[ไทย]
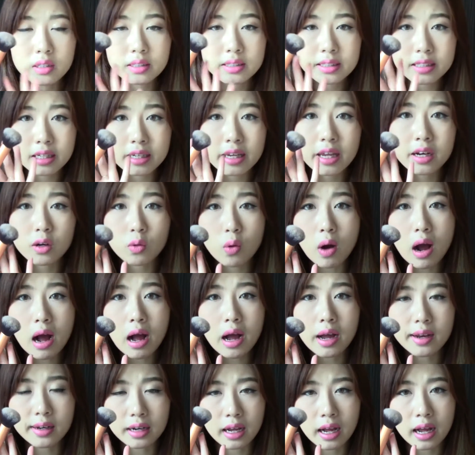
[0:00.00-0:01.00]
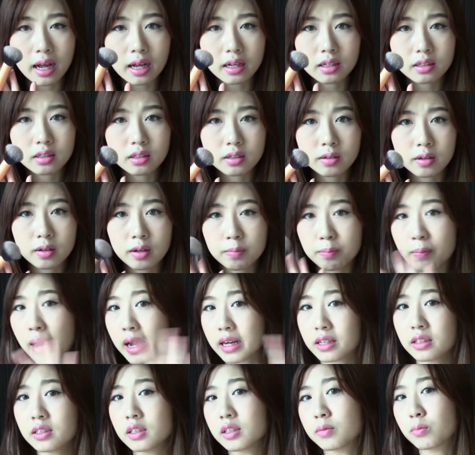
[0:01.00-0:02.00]
จะเนียนกว่านะคะหมาย
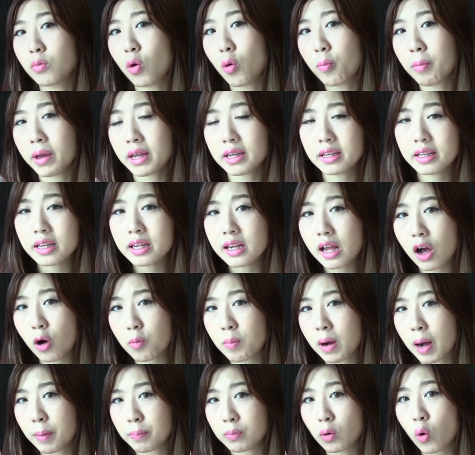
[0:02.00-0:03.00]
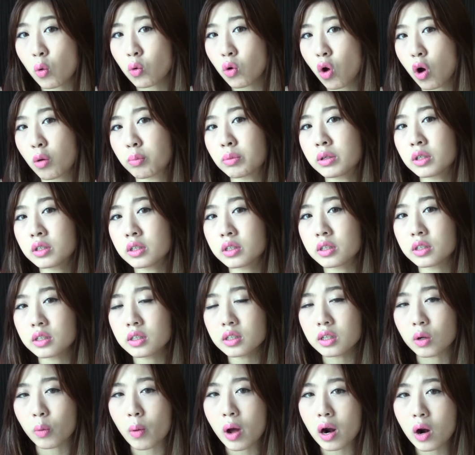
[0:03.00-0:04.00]
ถึงโมเมนต์ที่เราแบบลงรองพื้น
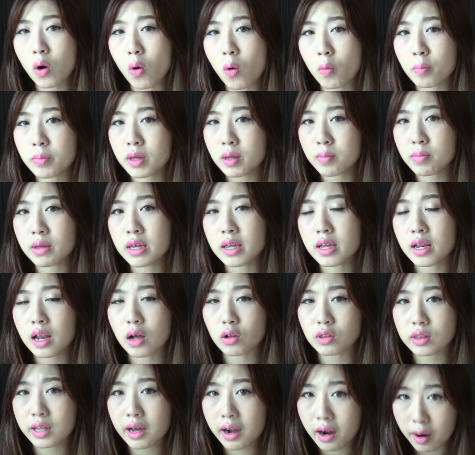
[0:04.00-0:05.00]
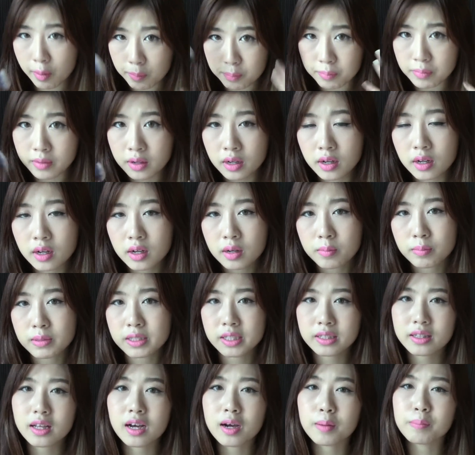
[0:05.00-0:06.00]
หรือว่าลงบีบีแล้วเติม ไม่
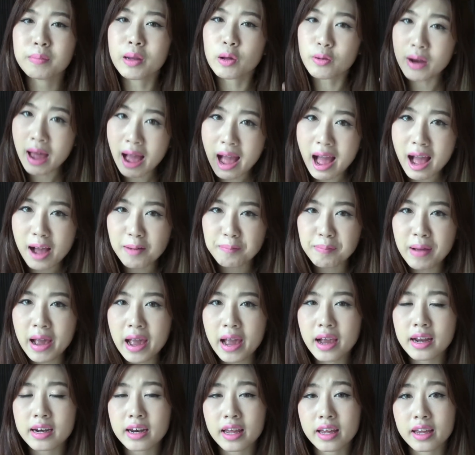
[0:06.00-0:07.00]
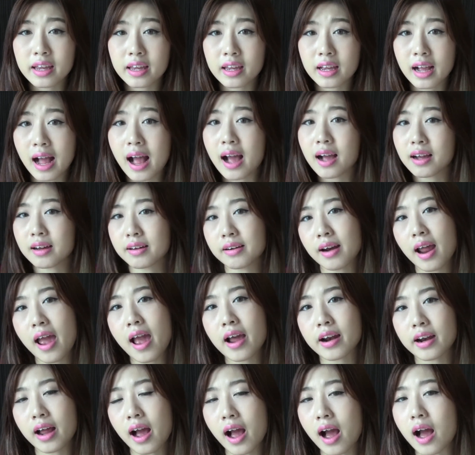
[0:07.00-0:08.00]
ใช่เติมแล้วทาแป้งในครั้งแรก
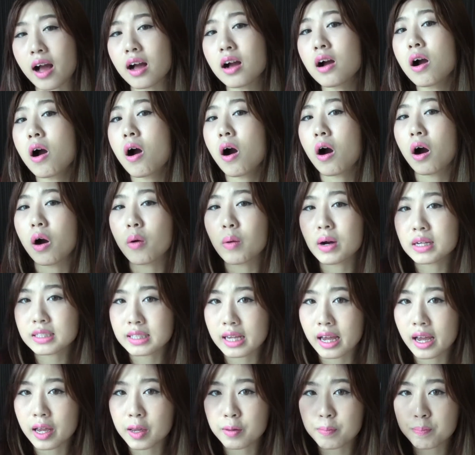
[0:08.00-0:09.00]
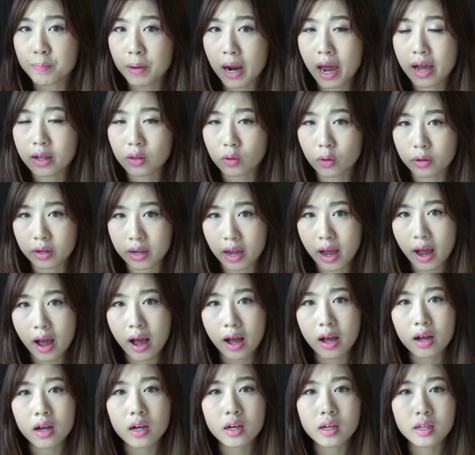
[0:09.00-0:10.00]
นะคะ เอาว่าใช้แปรงตัวนี้
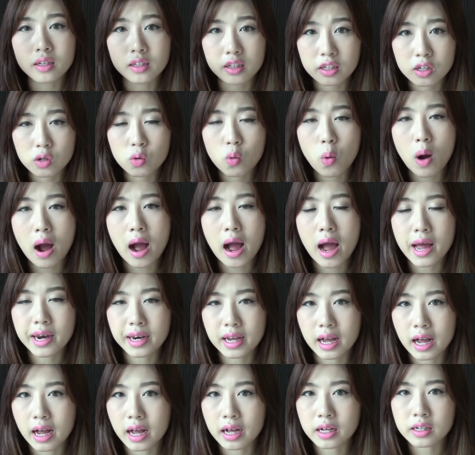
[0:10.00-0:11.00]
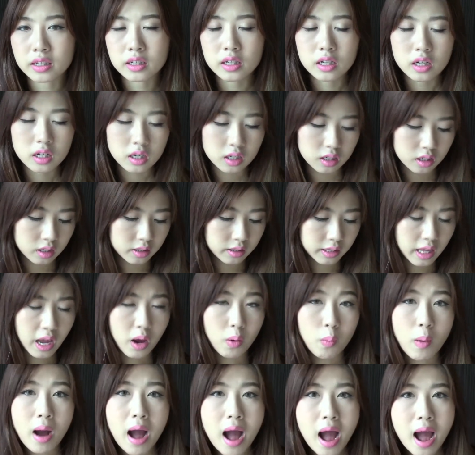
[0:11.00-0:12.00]
ดีกว่านะคะ แต่
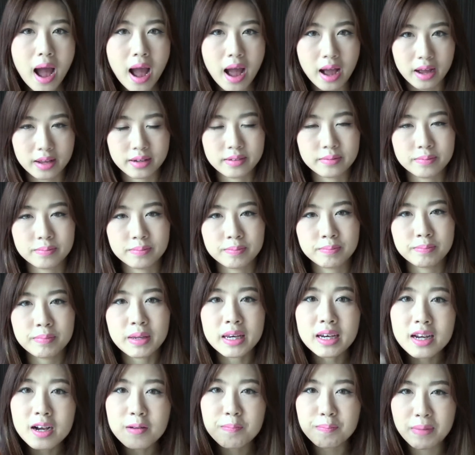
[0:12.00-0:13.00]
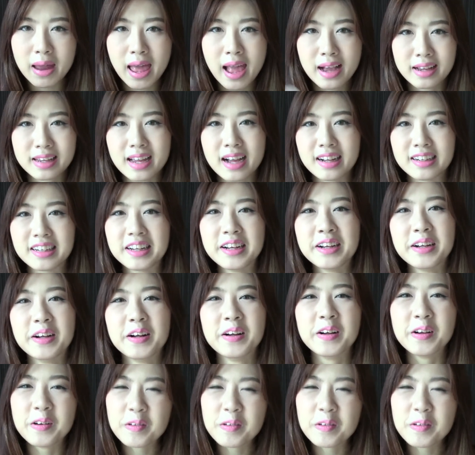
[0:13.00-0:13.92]
ว่ามีเรื่องแปลกอย่างนึง